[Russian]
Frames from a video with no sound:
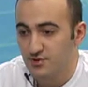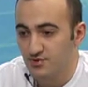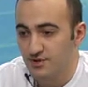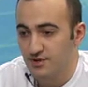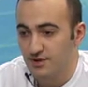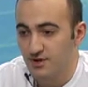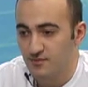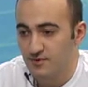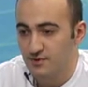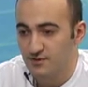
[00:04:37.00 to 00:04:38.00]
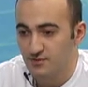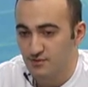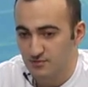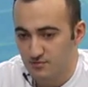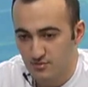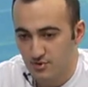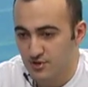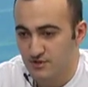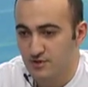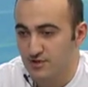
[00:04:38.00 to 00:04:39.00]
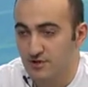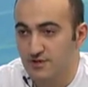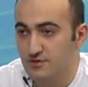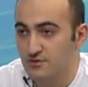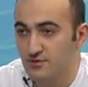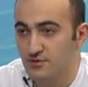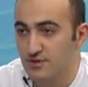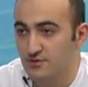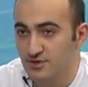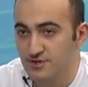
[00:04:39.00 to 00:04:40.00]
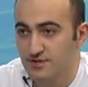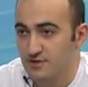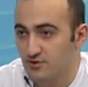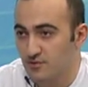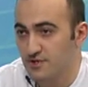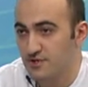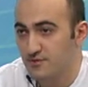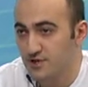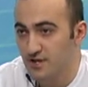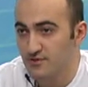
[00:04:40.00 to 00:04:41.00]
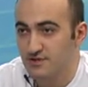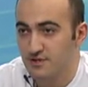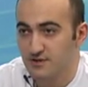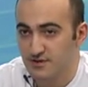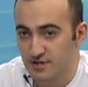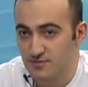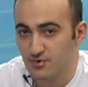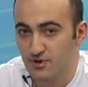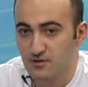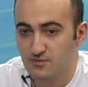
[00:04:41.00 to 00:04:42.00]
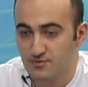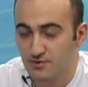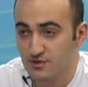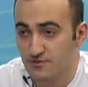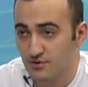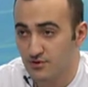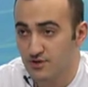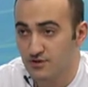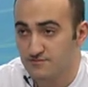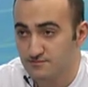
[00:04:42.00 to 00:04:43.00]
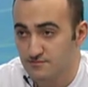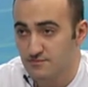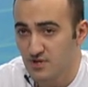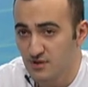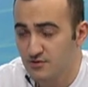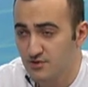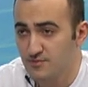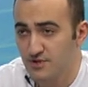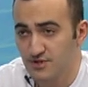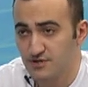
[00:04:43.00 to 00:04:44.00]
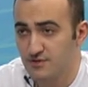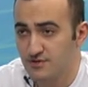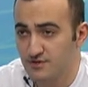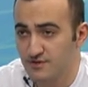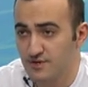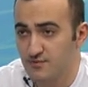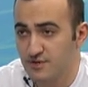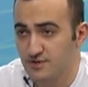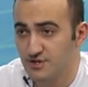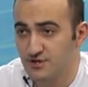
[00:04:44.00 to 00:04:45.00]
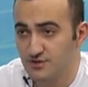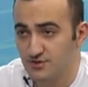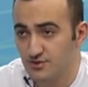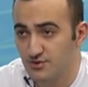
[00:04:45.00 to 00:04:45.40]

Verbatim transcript: турнира как бы очень доброжелательно друг к другу относятся, знакомятся, общаются. И до сих пор как бы с прошлого года люди поддерживают э, взаимоотношения друг с